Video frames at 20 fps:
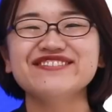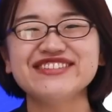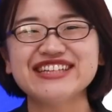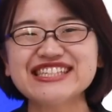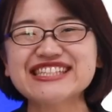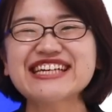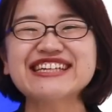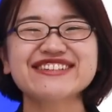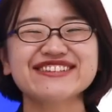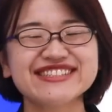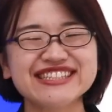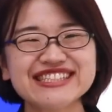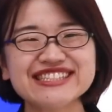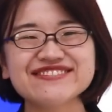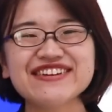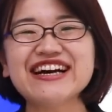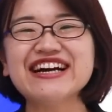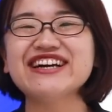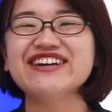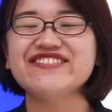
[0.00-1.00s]
皆さんこんに
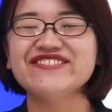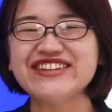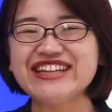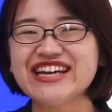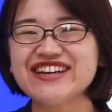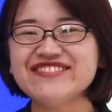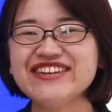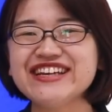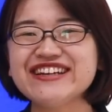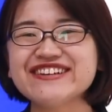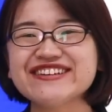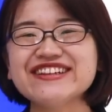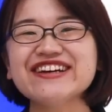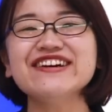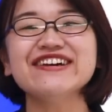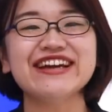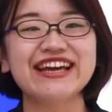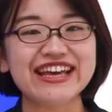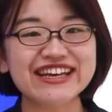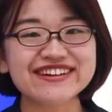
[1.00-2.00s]
ちは。メディアビーコン
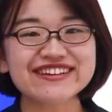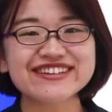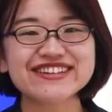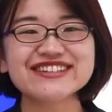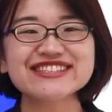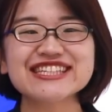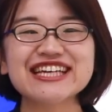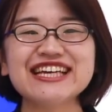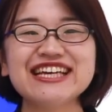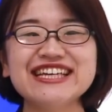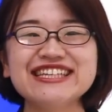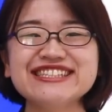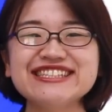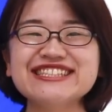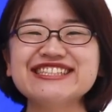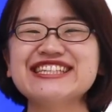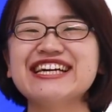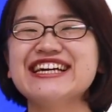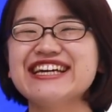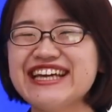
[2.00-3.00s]
の英語教材編
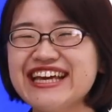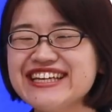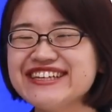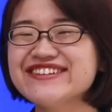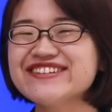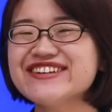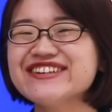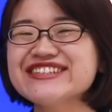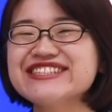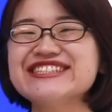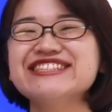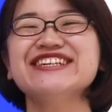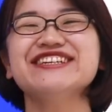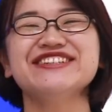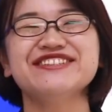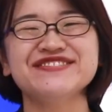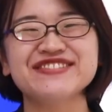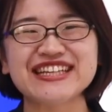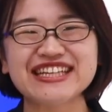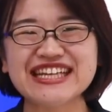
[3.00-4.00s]
集者、英語コーチ
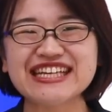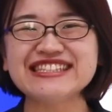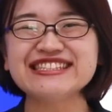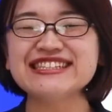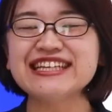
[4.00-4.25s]
の梅田で